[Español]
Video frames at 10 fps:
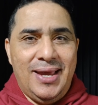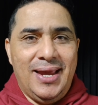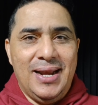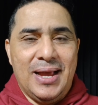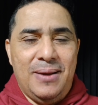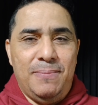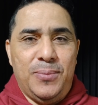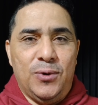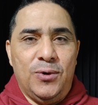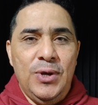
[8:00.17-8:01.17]
en el
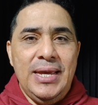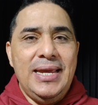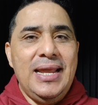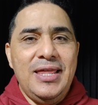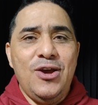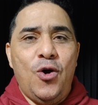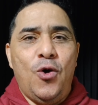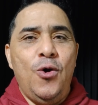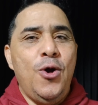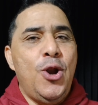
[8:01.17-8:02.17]
campo y le
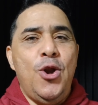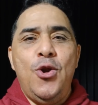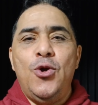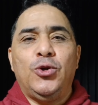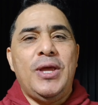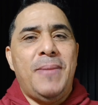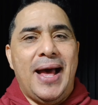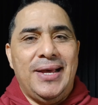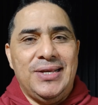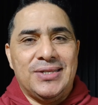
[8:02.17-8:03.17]
dijo, no
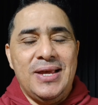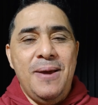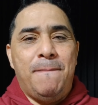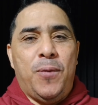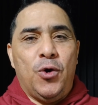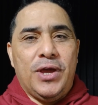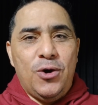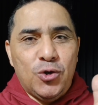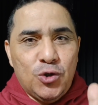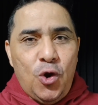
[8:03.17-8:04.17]
temáis, porque
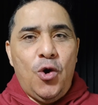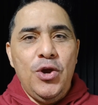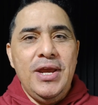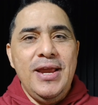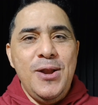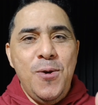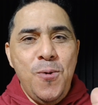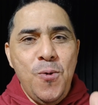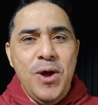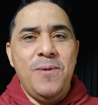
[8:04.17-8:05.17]
os doy
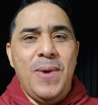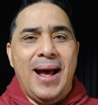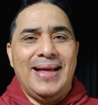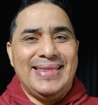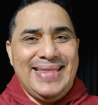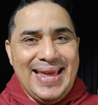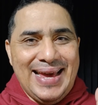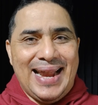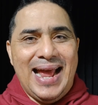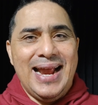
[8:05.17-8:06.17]
nueva de
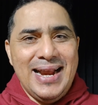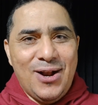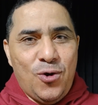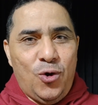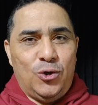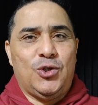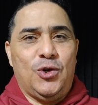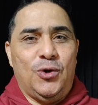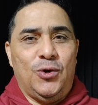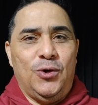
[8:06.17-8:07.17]
gran
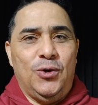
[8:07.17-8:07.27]
gozo.